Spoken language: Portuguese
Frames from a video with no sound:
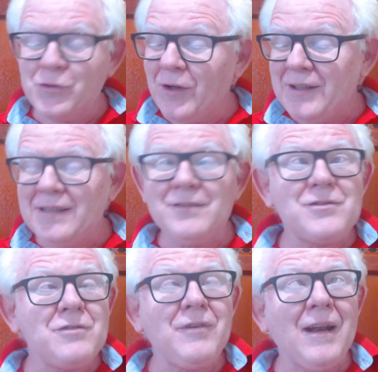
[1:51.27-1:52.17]
Só que antes
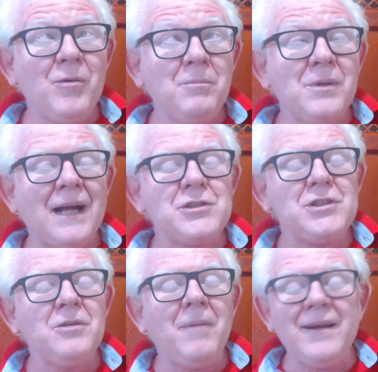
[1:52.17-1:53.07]
de falar um
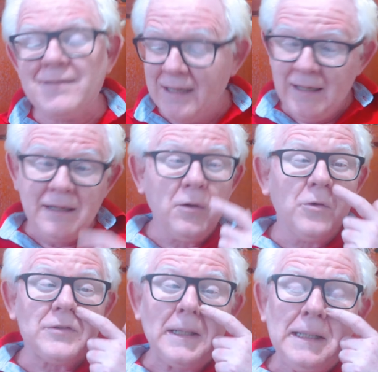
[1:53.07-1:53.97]
bocadinho mais, eu
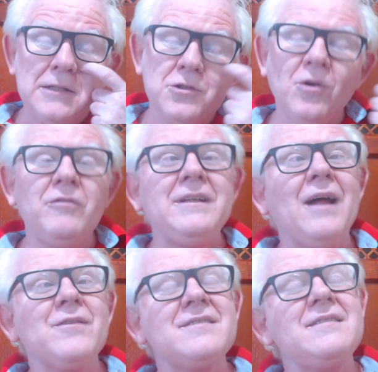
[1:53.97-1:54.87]
gostaria de
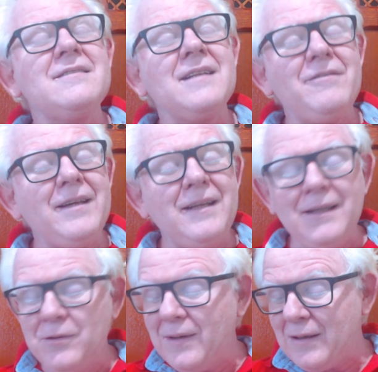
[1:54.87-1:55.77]
convidá-los a se
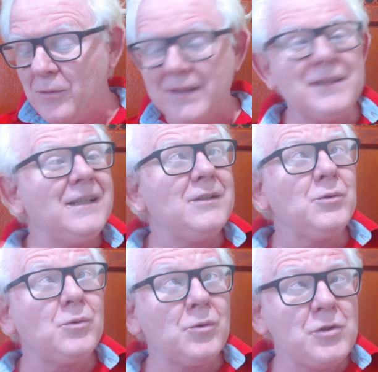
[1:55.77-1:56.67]
inscreverem no canal
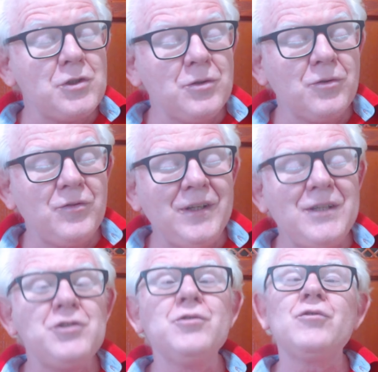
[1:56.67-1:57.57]
Bertando, curtir os
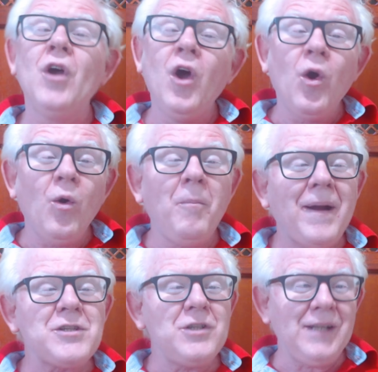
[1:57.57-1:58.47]
vídeos,
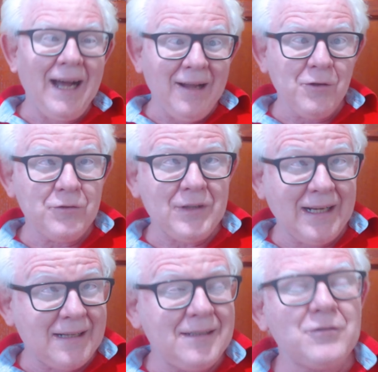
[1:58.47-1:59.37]
compartilhá-los,
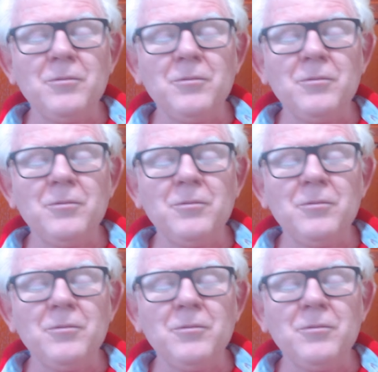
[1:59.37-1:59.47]
agradeço